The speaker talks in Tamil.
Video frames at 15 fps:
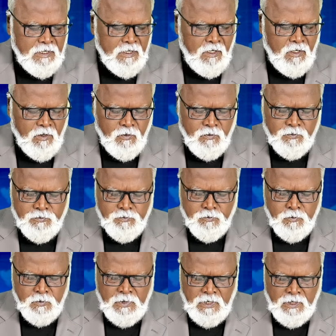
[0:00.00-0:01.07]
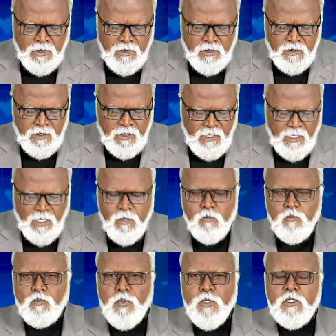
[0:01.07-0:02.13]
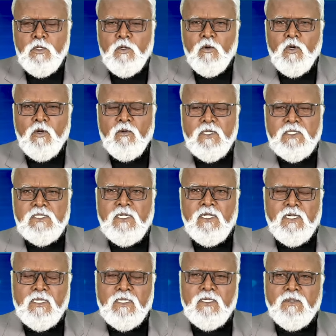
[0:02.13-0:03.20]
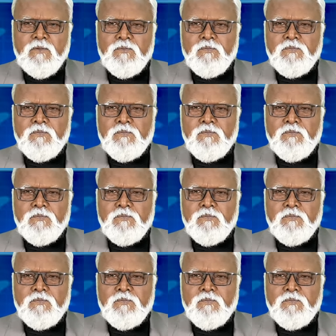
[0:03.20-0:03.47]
அதிகாரம் இதில் முப்பத்தி ஓரு வசனம் இருக்குது